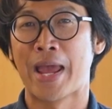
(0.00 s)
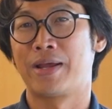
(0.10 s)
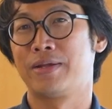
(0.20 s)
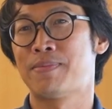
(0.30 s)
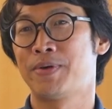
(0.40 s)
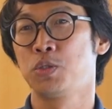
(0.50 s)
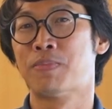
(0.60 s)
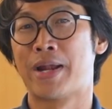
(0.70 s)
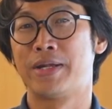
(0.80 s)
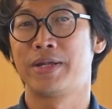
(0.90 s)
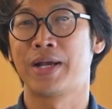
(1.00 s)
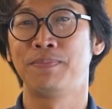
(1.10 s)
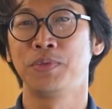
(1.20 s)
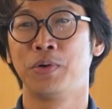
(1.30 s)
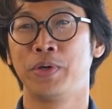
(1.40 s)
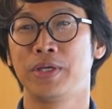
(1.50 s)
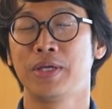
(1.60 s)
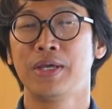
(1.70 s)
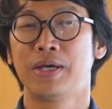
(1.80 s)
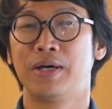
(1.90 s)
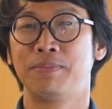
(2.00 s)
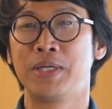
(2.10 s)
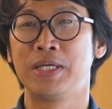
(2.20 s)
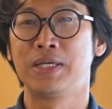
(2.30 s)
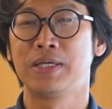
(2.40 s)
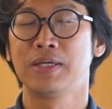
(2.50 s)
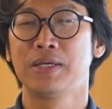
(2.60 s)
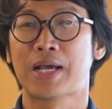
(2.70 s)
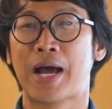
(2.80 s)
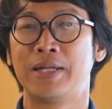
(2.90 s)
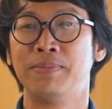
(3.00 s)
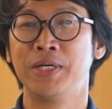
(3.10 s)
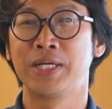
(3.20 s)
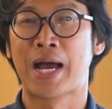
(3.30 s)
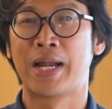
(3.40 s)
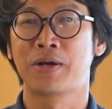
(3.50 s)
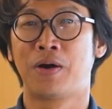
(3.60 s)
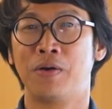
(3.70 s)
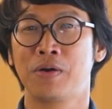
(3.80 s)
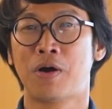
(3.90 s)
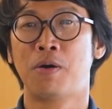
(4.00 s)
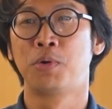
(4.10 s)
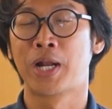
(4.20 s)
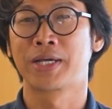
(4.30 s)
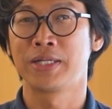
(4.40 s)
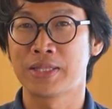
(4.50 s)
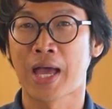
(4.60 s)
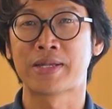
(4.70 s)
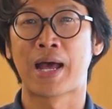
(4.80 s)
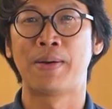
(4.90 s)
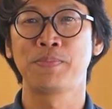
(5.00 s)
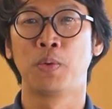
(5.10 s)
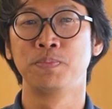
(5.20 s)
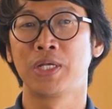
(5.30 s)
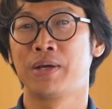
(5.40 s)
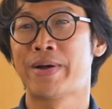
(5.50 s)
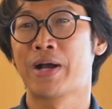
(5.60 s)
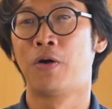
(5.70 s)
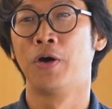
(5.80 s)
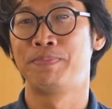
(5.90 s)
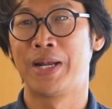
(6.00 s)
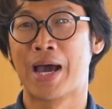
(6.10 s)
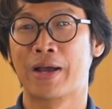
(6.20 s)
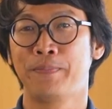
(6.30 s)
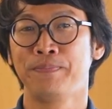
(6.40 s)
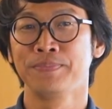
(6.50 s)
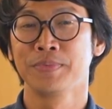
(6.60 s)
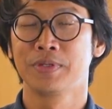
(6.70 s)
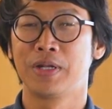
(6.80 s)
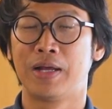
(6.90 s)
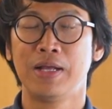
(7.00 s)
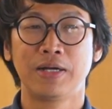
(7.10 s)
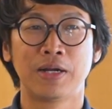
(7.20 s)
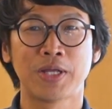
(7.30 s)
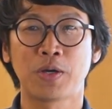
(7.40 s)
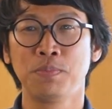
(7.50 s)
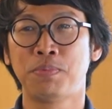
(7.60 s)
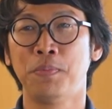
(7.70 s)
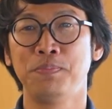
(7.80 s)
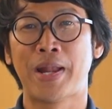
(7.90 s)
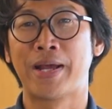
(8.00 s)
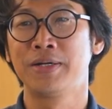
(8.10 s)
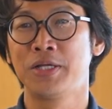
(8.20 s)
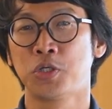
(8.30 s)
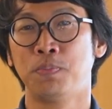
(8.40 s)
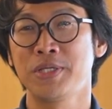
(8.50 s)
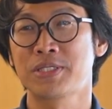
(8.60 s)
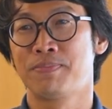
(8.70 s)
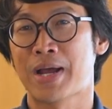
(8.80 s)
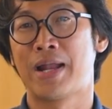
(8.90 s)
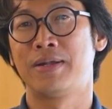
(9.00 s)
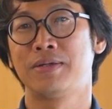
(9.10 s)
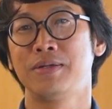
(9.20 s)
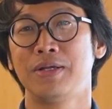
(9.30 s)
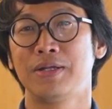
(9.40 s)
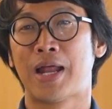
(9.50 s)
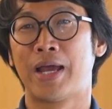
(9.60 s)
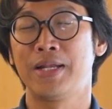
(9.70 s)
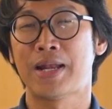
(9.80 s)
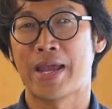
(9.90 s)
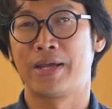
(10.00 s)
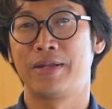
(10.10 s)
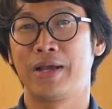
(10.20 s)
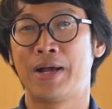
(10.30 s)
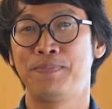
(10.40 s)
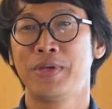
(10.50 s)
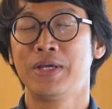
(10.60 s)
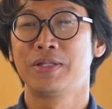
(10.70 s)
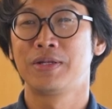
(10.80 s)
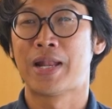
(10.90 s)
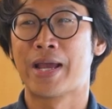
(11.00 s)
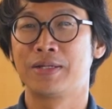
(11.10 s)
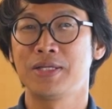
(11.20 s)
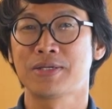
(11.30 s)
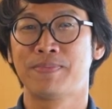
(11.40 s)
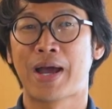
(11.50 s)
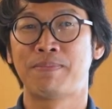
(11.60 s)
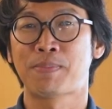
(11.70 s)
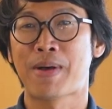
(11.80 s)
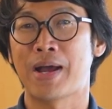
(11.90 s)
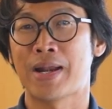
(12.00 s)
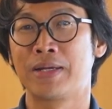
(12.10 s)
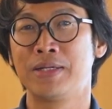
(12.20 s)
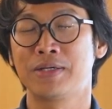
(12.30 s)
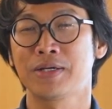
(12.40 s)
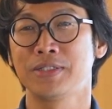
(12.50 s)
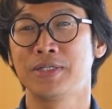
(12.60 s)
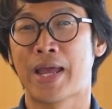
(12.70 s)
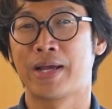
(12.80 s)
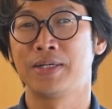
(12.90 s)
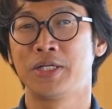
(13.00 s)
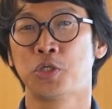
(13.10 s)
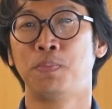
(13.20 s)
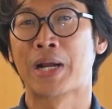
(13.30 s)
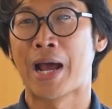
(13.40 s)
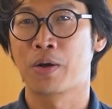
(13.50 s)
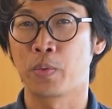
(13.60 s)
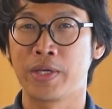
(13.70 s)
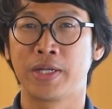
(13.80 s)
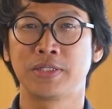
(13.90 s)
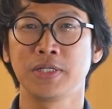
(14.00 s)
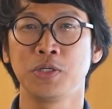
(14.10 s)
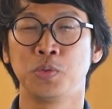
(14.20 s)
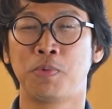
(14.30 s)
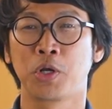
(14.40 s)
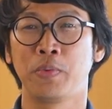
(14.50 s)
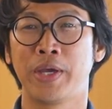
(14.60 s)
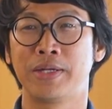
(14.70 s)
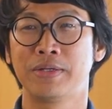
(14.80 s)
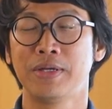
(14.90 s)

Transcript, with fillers: แหล่งในปัจจุบันนะครับ โดยมีการดำเนินงานของกองโบราณคดีใต้ น้ำกรมศิลปากรเป็นหลัก เราได้ค้นพบแหล่งเรือจมที่สำคัญหลายแหล่งนะครับ แหล่งที่สำคัญมากๆ แหล่งหนึ่งก็คือแหล่งเรือจมรางเกวียน ซึ่งอยู่บริเวณ